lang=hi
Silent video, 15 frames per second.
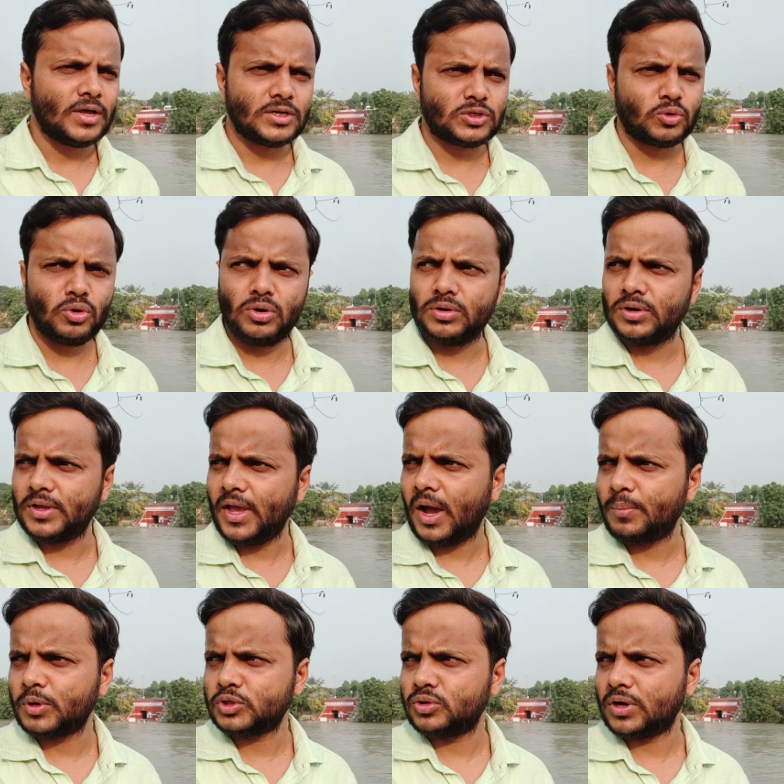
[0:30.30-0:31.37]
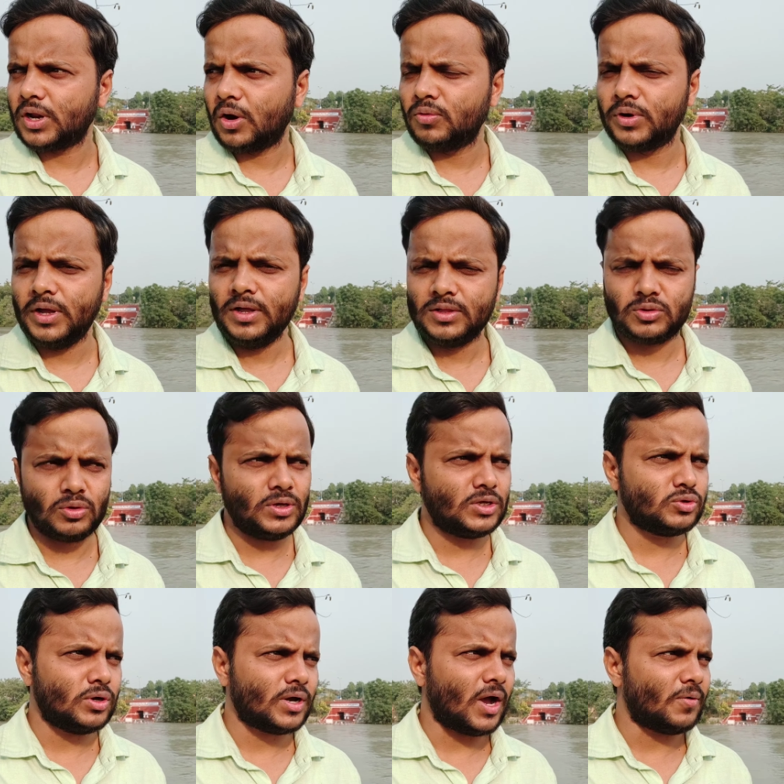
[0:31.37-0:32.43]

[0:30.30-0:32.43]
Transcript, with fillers: ऋषिकुल यहाँ पर जो ग्राउंड है तो ये जो है